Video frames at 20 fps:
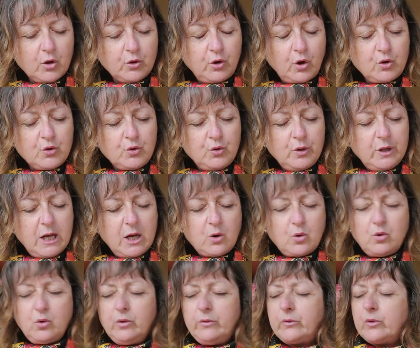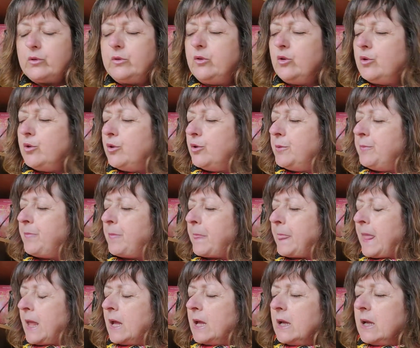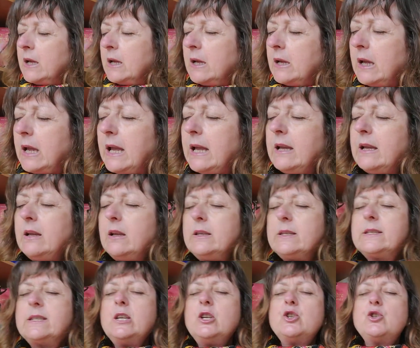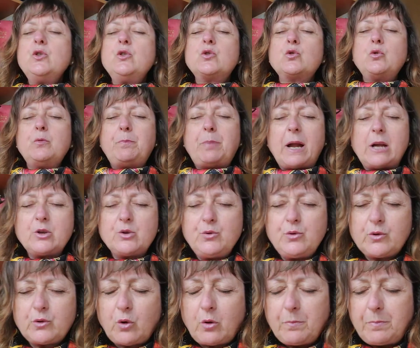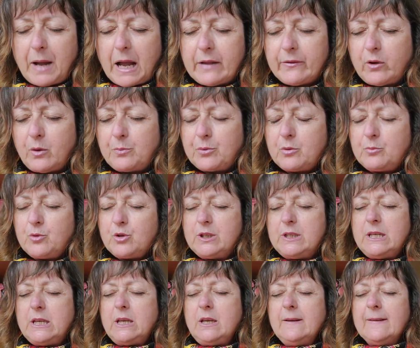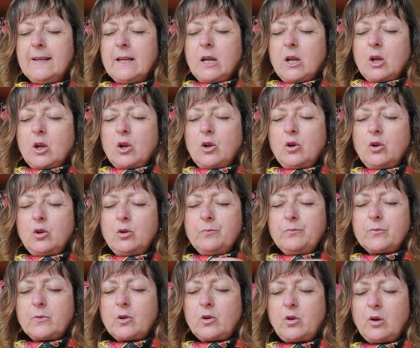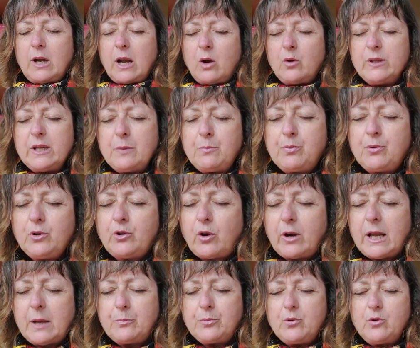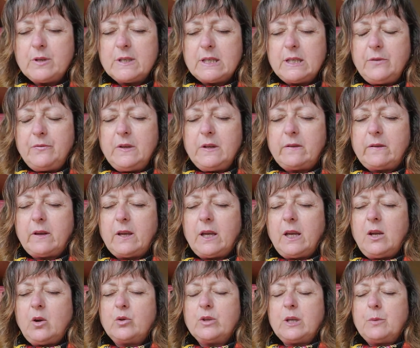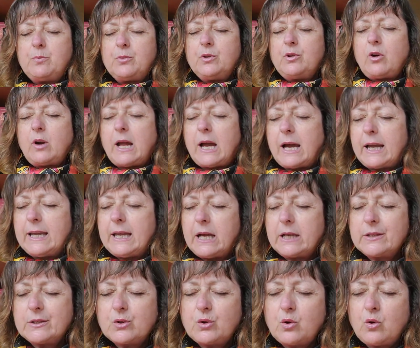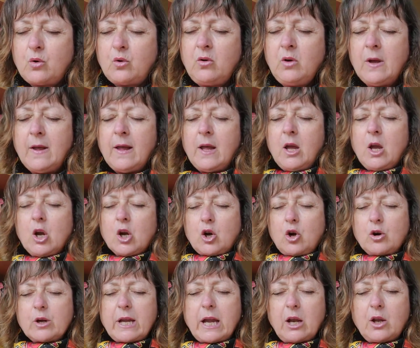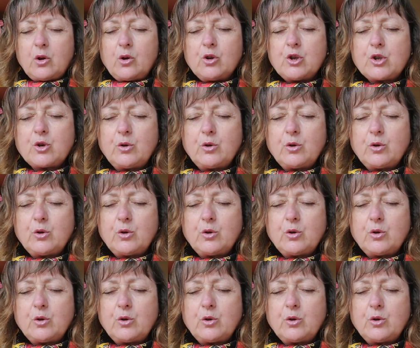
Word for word: dans une écoute de c'est juste ou pas juste. Donc par exemple on me dit euh, que là on n'est plus dans l'impulsivité, on n'est plus dans la réaction. Quand quelque